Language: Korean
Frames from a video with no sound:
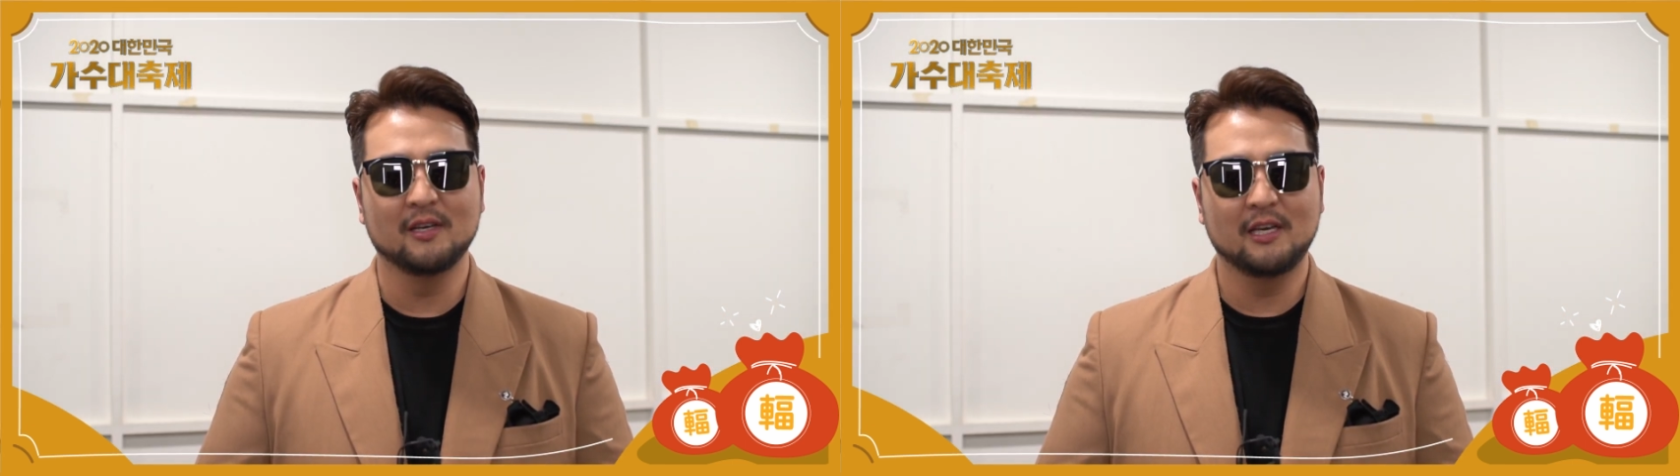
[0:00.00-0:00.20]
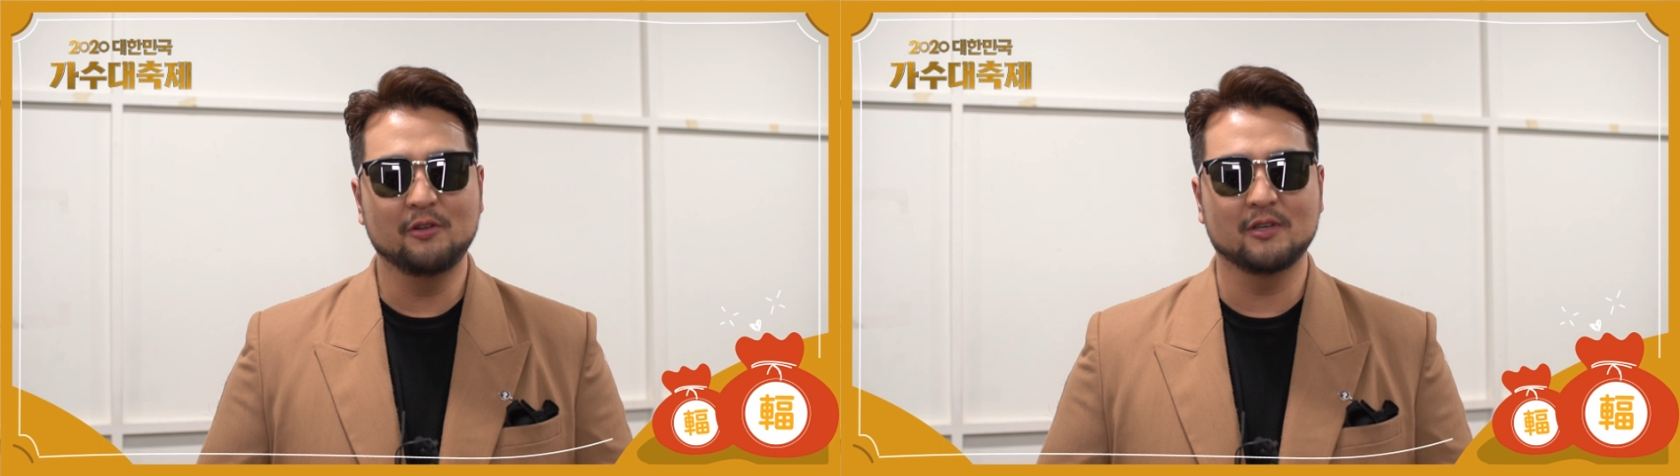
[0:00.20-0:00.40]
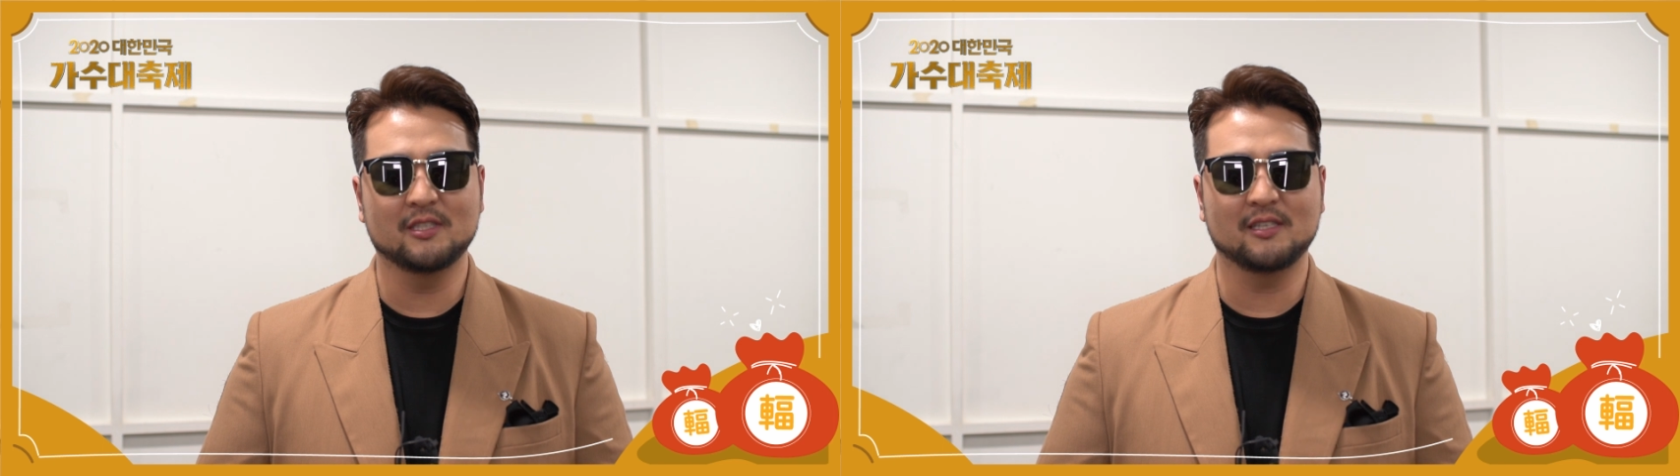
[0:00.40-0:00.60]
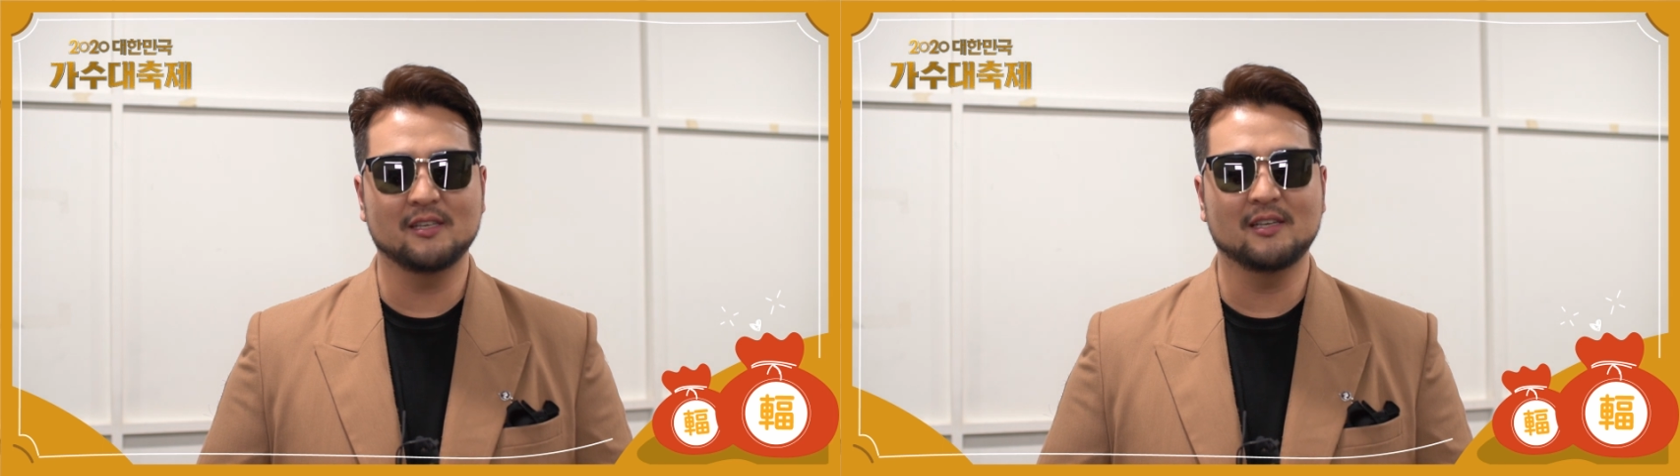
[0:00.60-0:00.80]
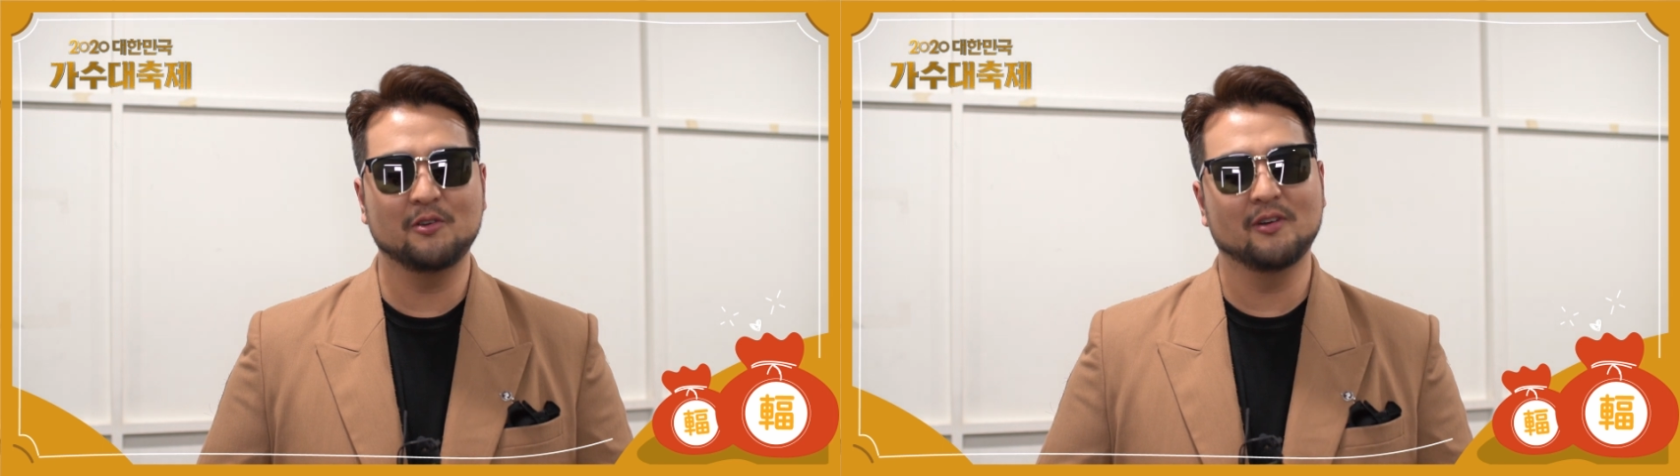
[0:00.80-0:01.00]

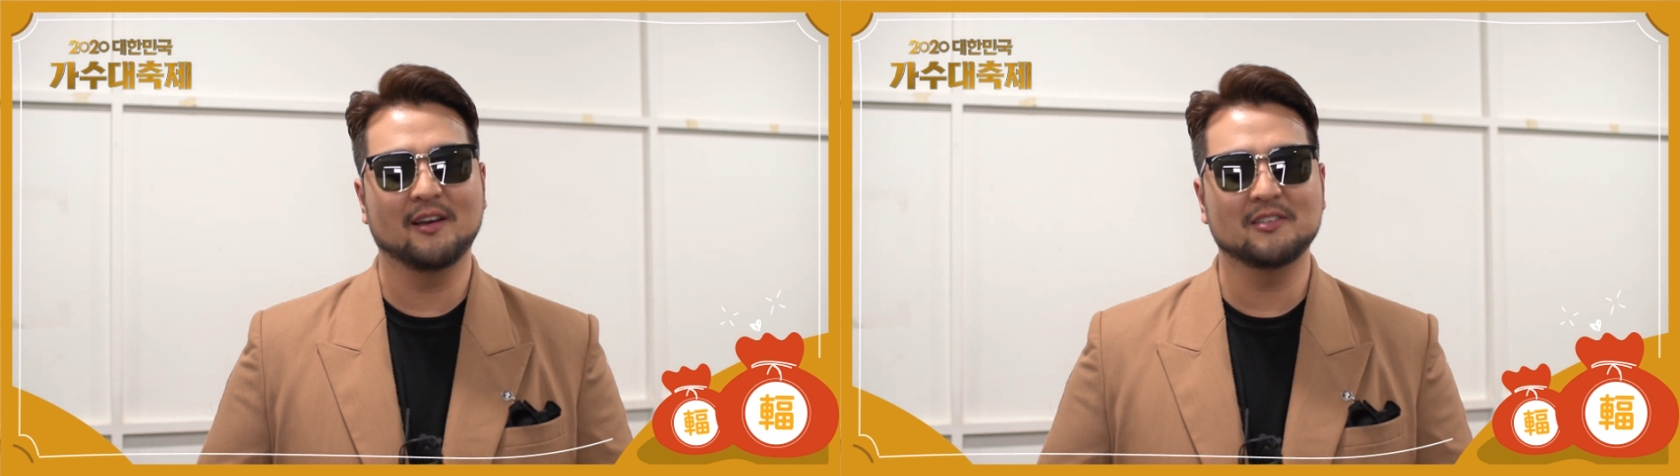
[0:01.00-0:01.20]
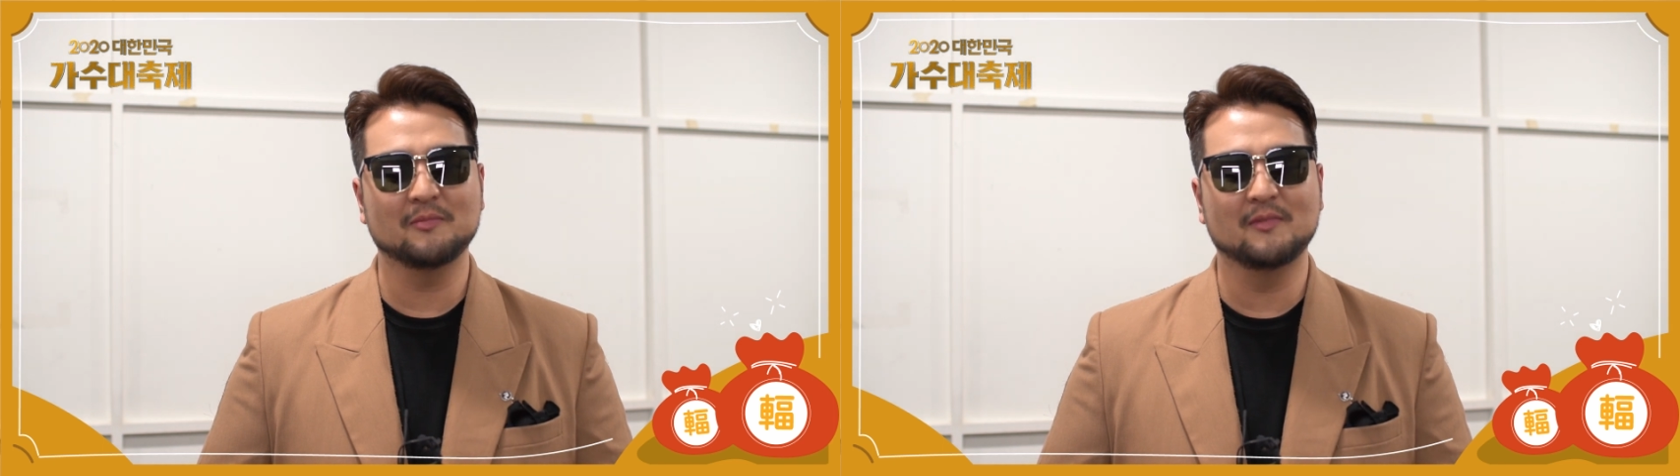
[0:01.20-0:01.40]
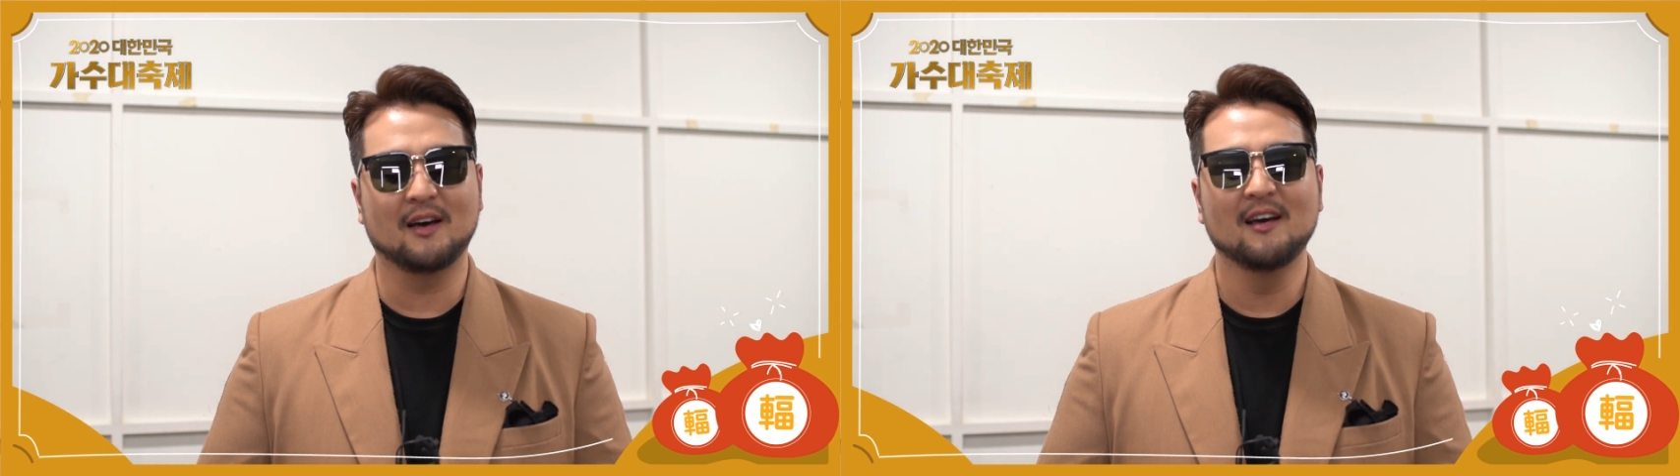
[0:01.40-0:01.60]
이루어지시길 기원하겠습니다.